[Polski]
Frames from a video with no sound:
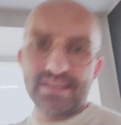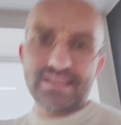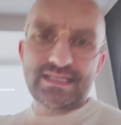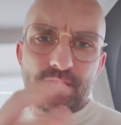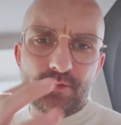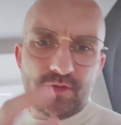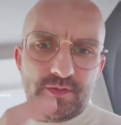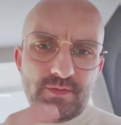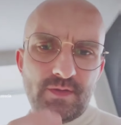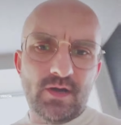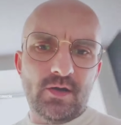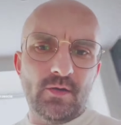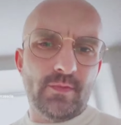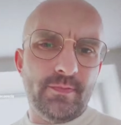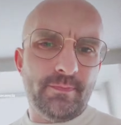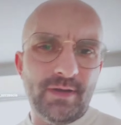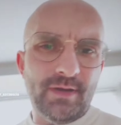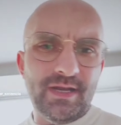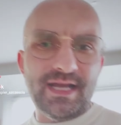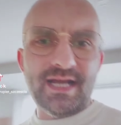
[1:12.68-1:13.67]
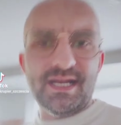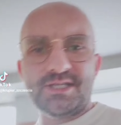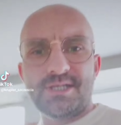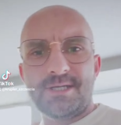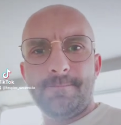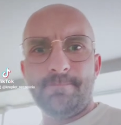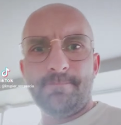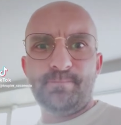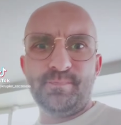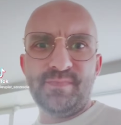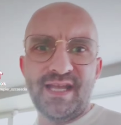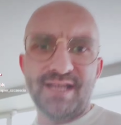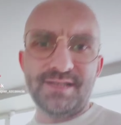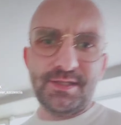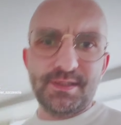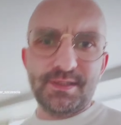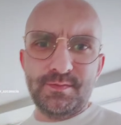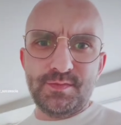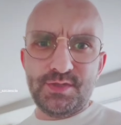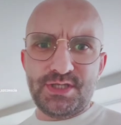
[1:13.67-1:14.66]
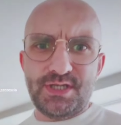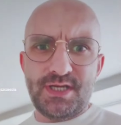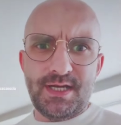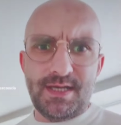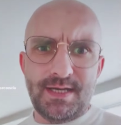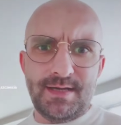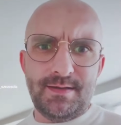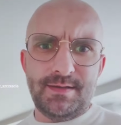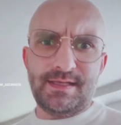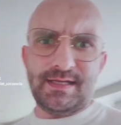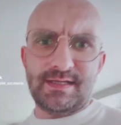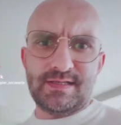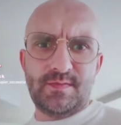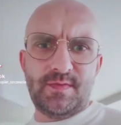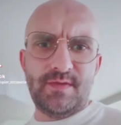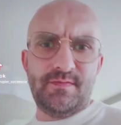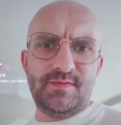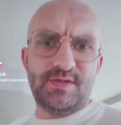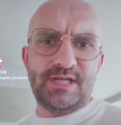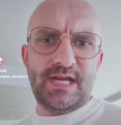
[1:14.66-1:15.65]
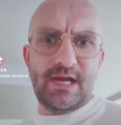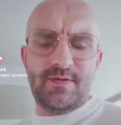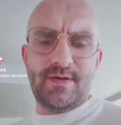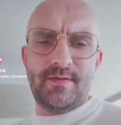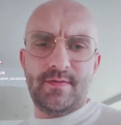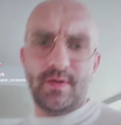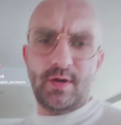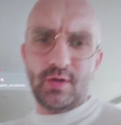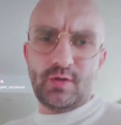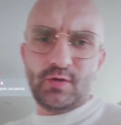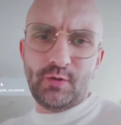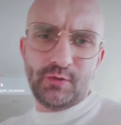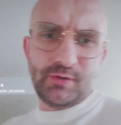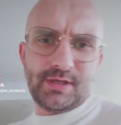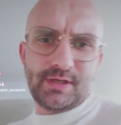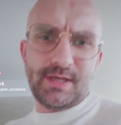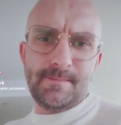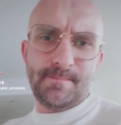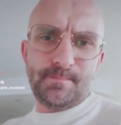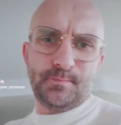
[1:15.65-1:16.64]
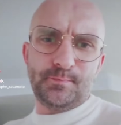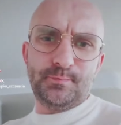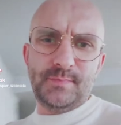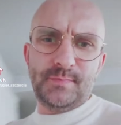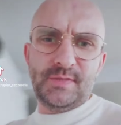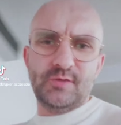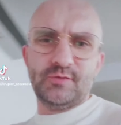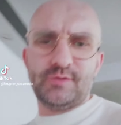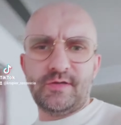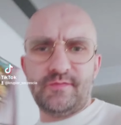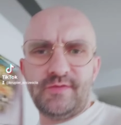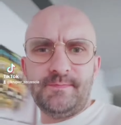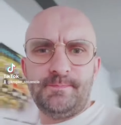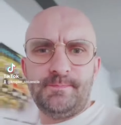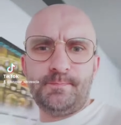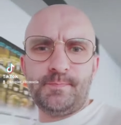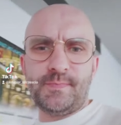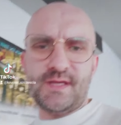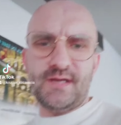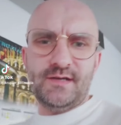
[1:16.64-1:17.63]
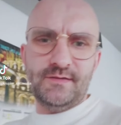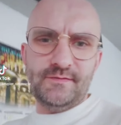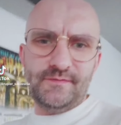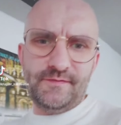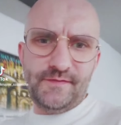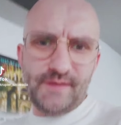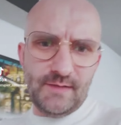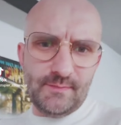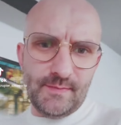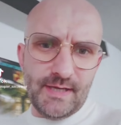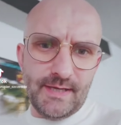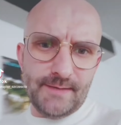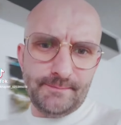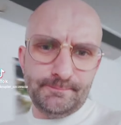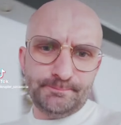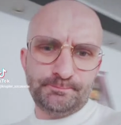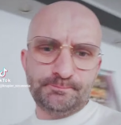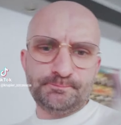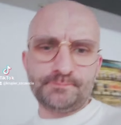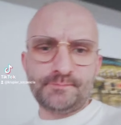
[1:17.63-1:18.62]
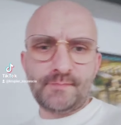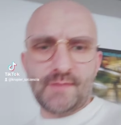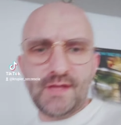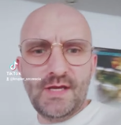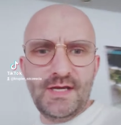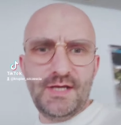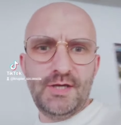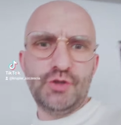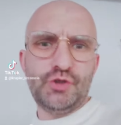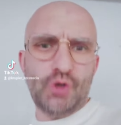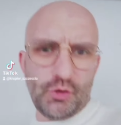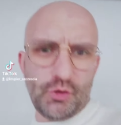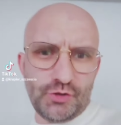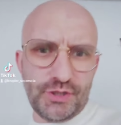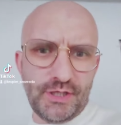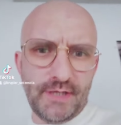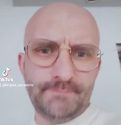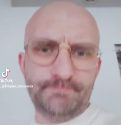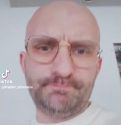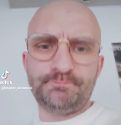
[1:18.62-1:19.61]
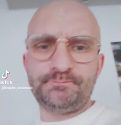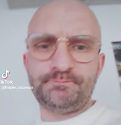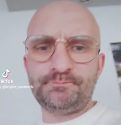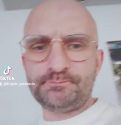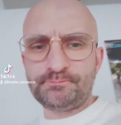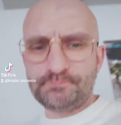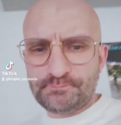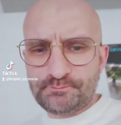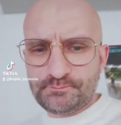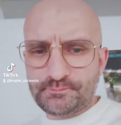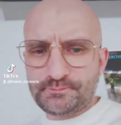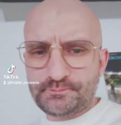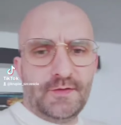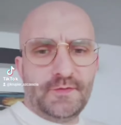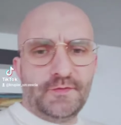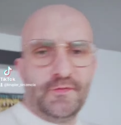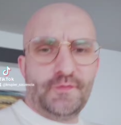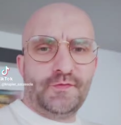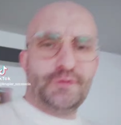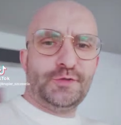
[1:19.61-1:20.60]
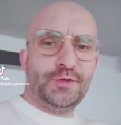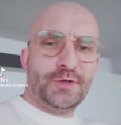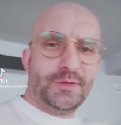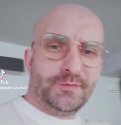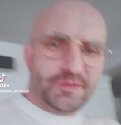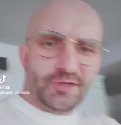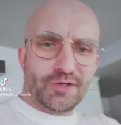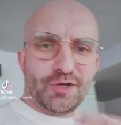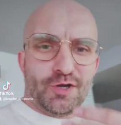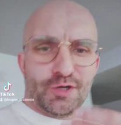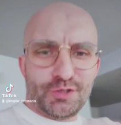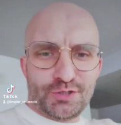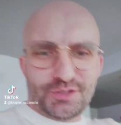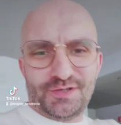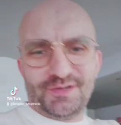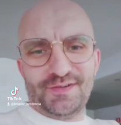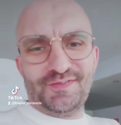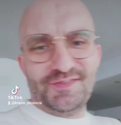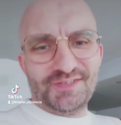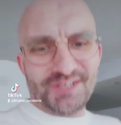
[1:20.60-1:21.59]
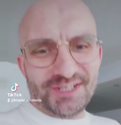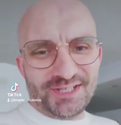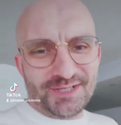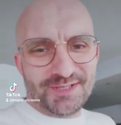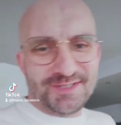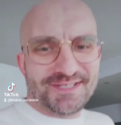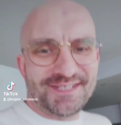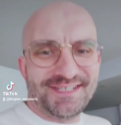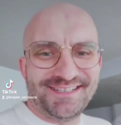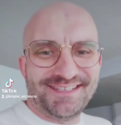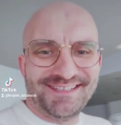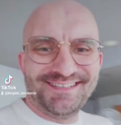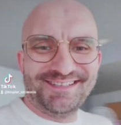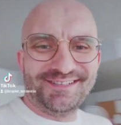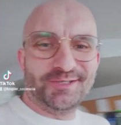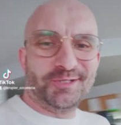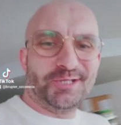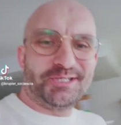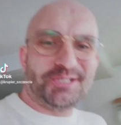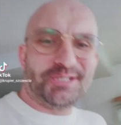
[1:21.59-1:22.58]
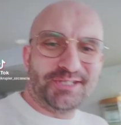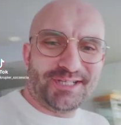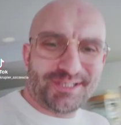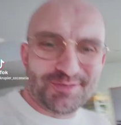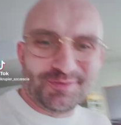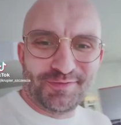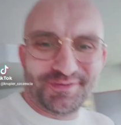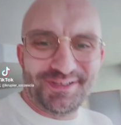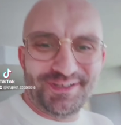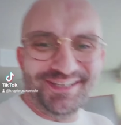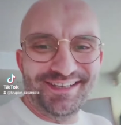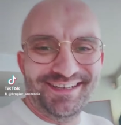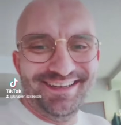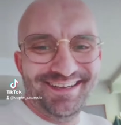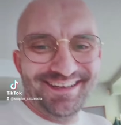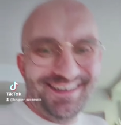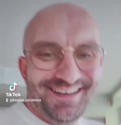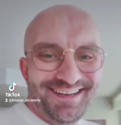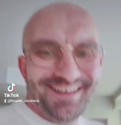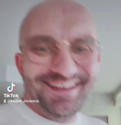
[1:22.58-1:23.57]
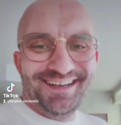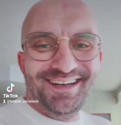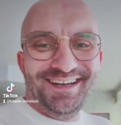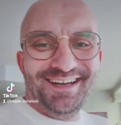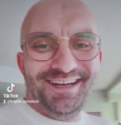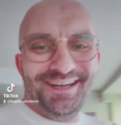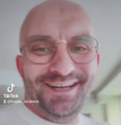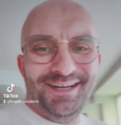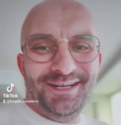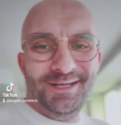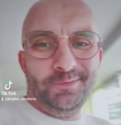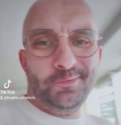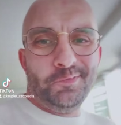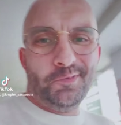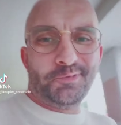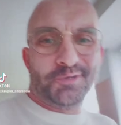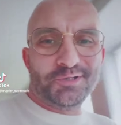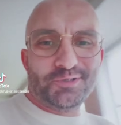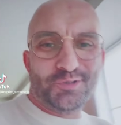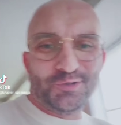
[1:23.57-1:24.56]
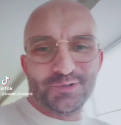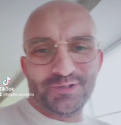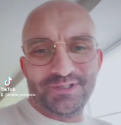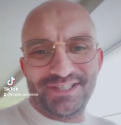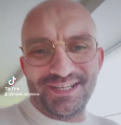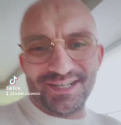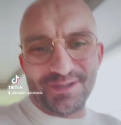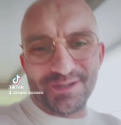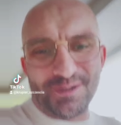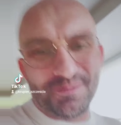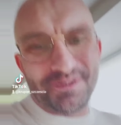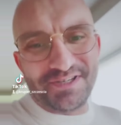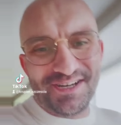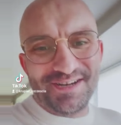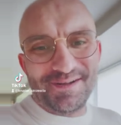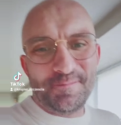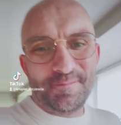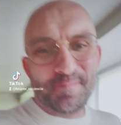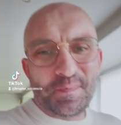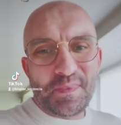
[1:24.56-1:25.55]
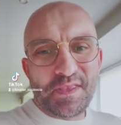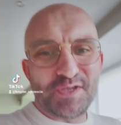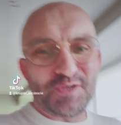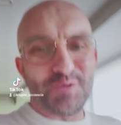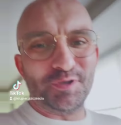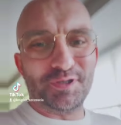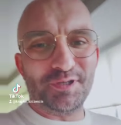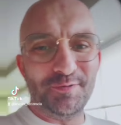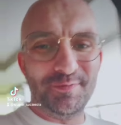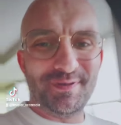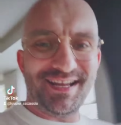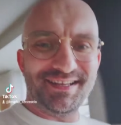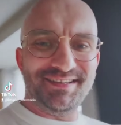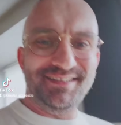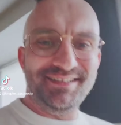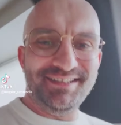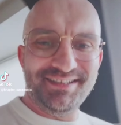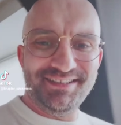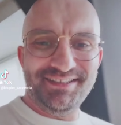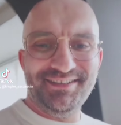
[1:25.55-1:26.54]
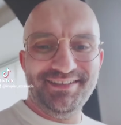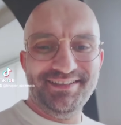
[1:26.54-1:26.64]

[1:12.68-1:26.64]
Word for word: Całość miałaby polegać na tym, że tak sobie myślałem o krótkim, minutowym filmie, szorcie, w którym to gość wsiadający do naszej taksówki e, po prostu rzuci jakąś złotą radę